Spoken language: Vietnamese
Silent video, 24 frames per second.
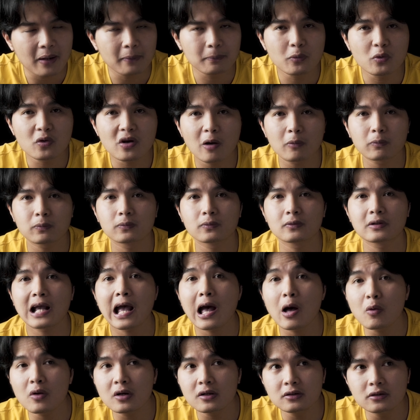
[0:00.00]
bạn muốn học
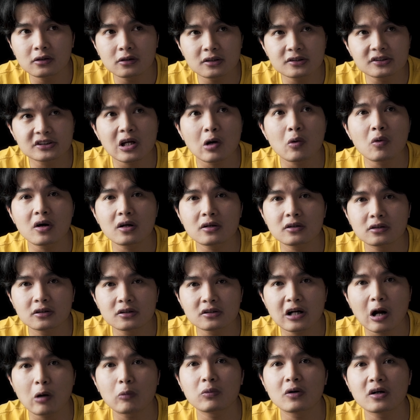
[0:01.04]
cao hơn nữa sâu hơn nữa
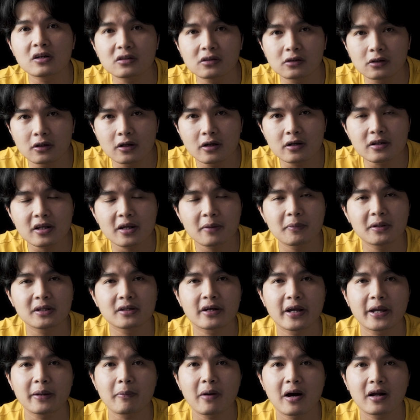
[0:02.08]
rộng hơn nữa thì mình
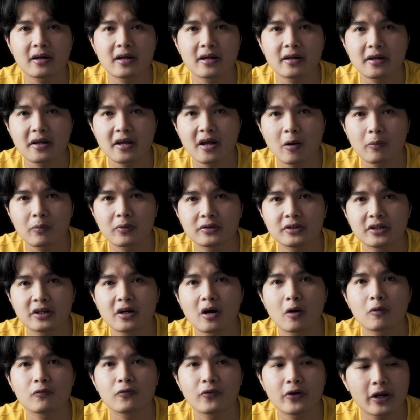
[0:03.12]
nghĩ bạn nên đi học ở những
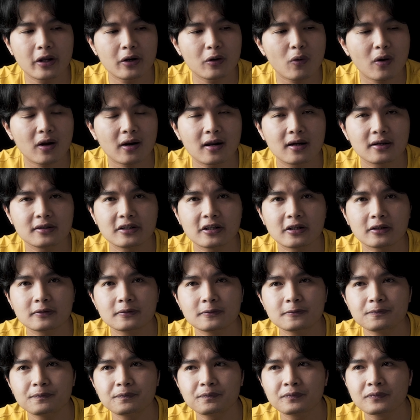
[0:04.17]
học viện hoặc là
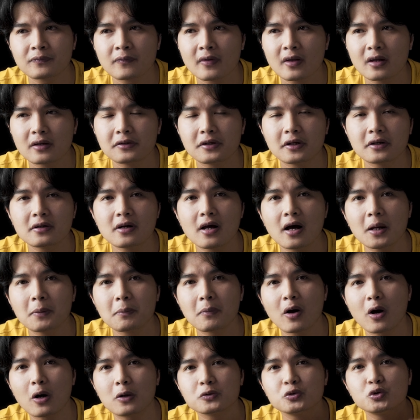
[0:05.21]
những những nơi
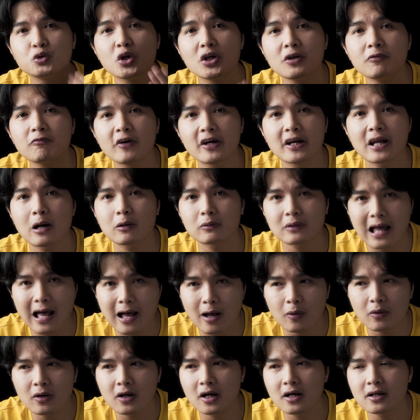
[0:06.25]
mà họ chuyên về đào
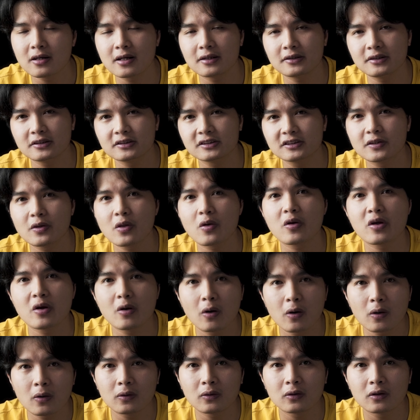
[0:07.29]
tạo hơn là những
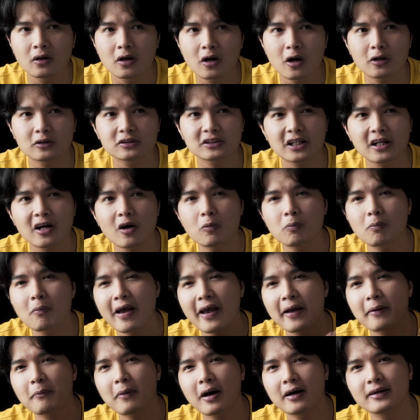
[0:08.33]
studio họ sẽ không
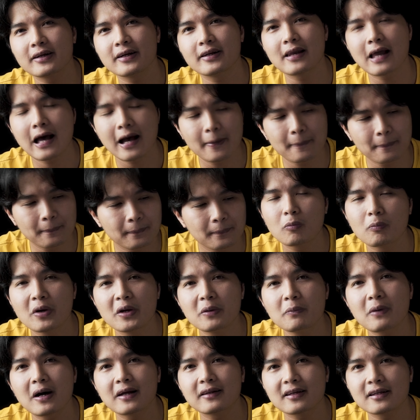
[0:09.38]
mang bạn đi làm không
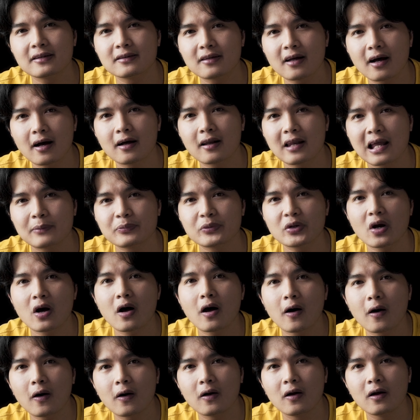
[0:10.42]
biến bạn thành thợ làm cho
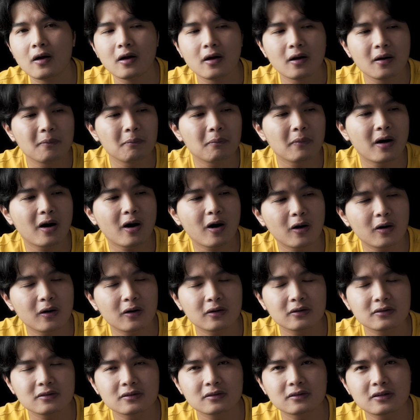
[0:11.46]
họ mà
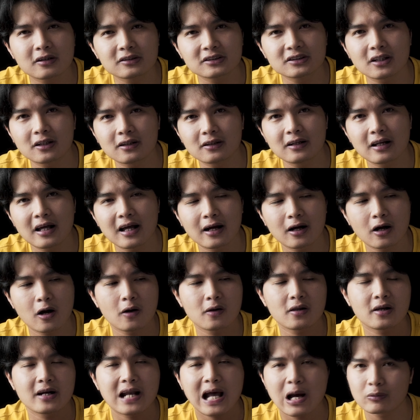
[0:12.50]
họ thực sự là
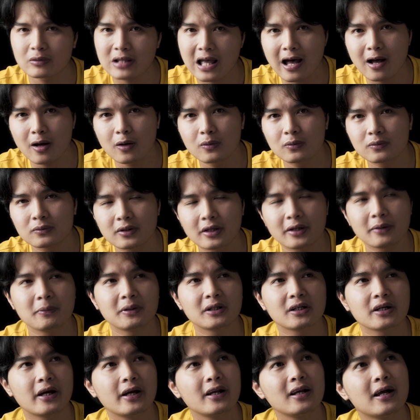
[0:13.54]
gọi là đào tạo thì
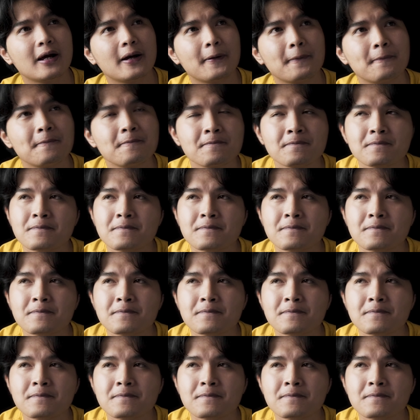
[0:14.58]
mình nghĩ là